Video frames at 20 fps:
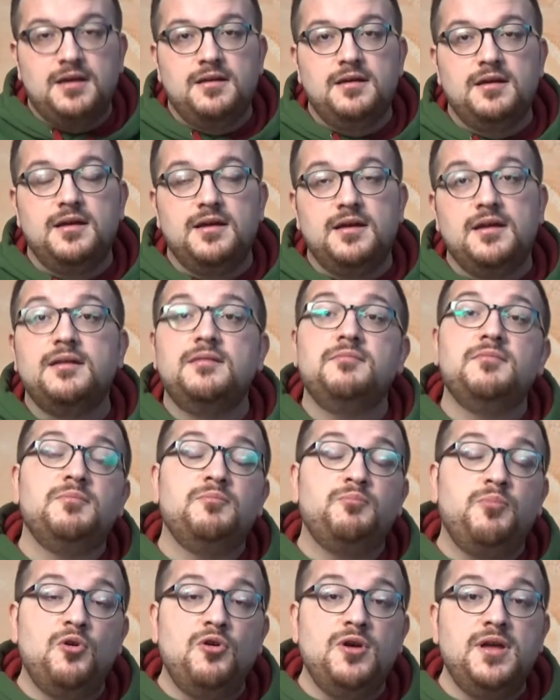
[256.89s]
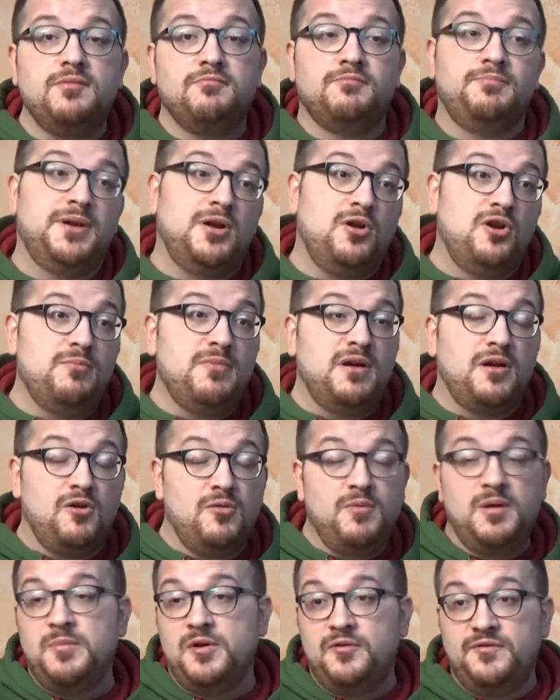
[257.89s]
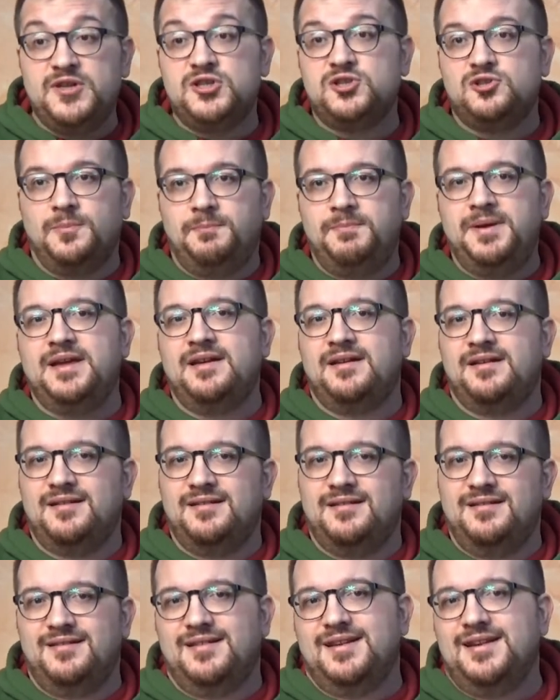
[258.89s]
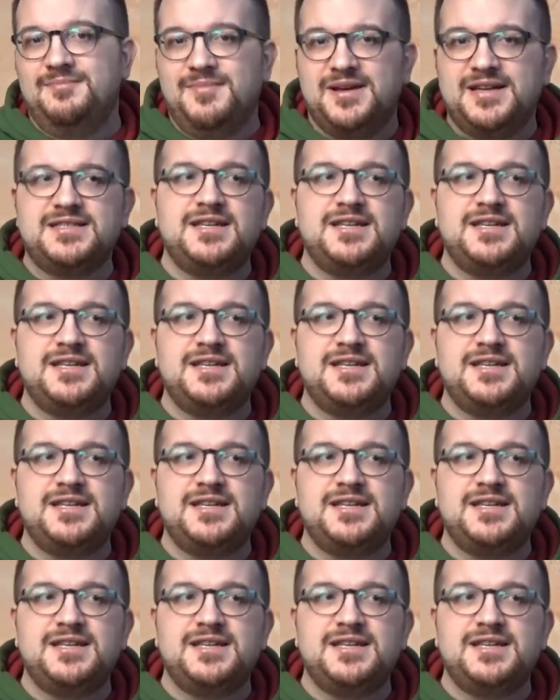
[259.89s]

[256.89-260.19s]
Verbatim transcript: Eh, poi, come, come, abbiamo visto per il